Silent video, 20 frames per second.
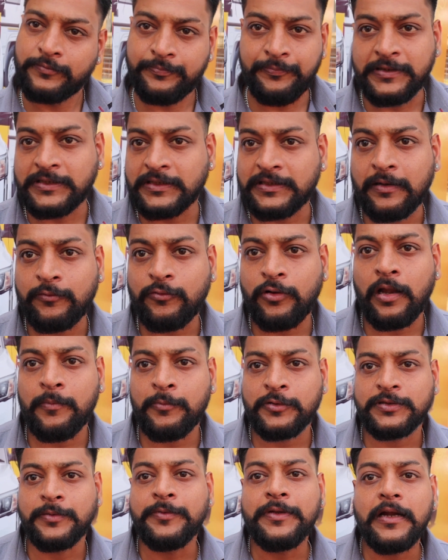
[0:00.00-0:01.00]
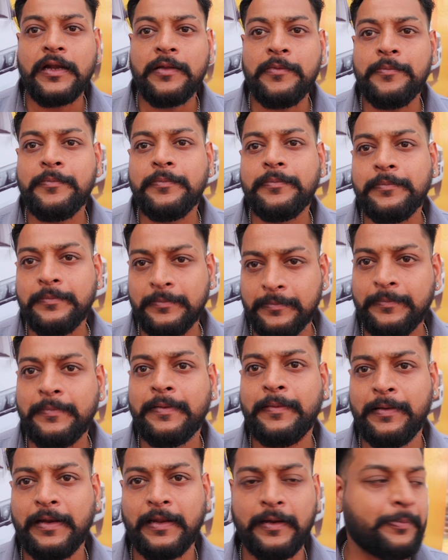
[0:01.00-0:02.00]
फीचर्स आपको ऑलमोस्ट सभी गाड़ी
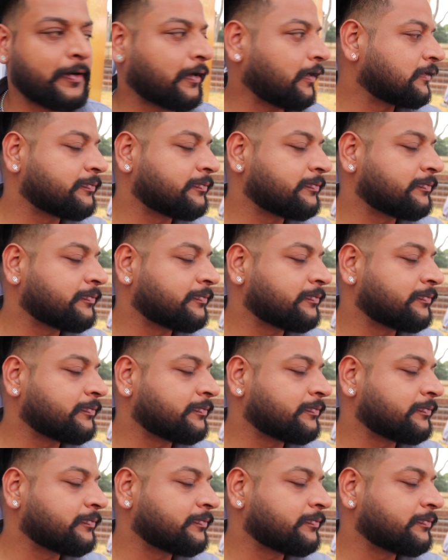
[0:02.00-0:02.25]
में मिल रहे हैं पर